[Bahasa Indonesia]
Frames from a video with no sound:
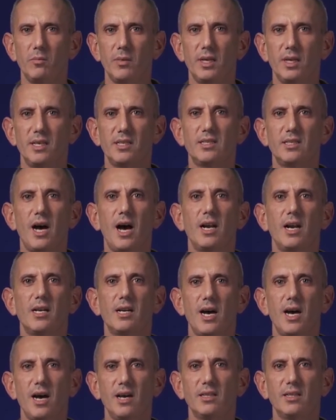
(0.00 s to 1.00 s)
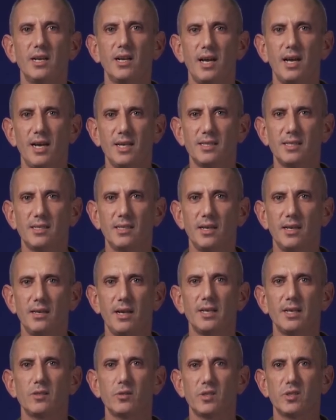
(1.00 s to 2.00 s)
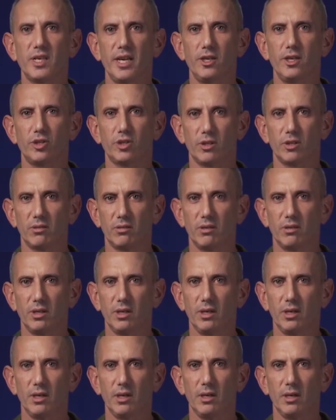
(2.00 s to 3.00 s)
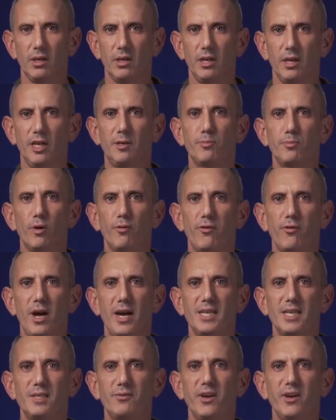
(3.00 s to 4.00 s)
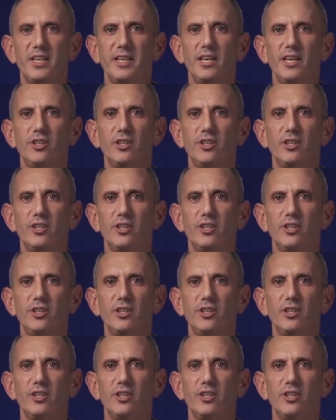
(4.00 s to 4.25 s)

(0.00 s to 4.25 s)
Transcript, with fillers: Israel mengatakan bahwa serangan itu tidak menargetkan rumah sakit itu sendiri.